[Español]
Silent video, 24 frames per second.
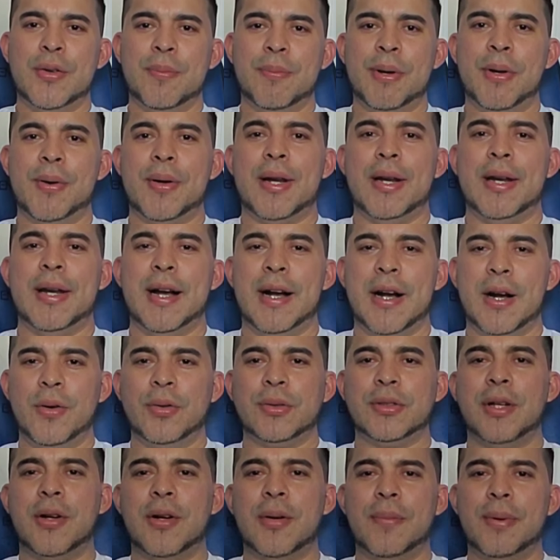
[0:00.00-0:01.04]
Espero que les haya
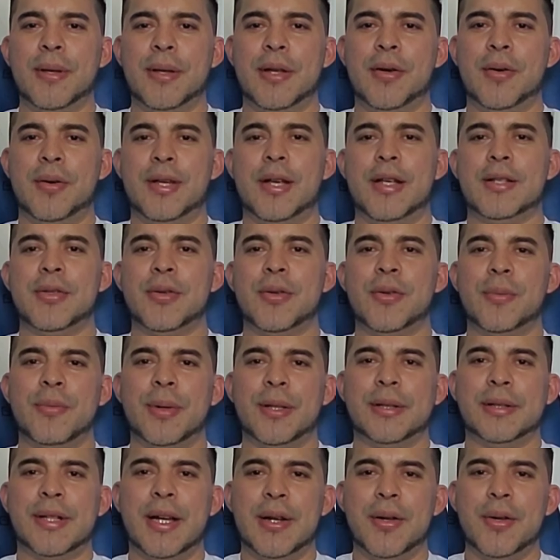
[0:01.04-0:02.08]
gustado el video, dejen su
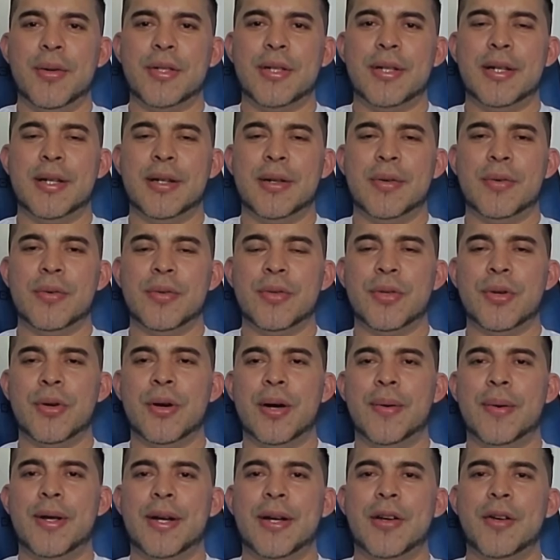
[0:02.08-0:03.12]
comentario si les gustó,
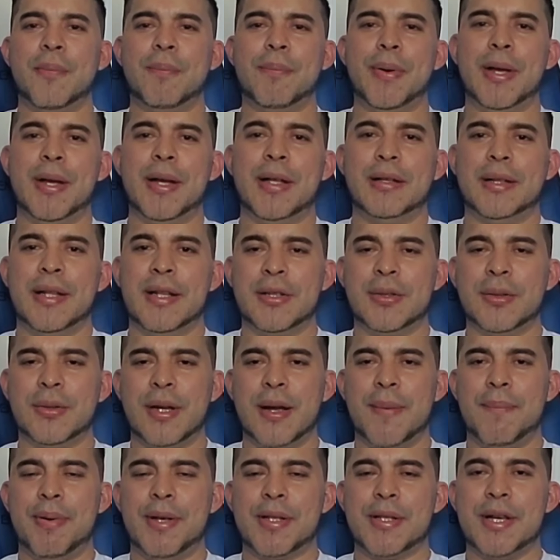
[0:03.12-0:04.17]
a ver qué opinan de esto que
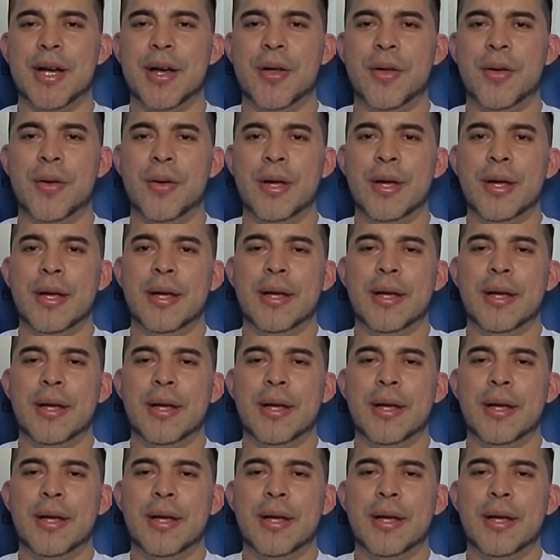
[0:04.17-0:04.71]
ha pasado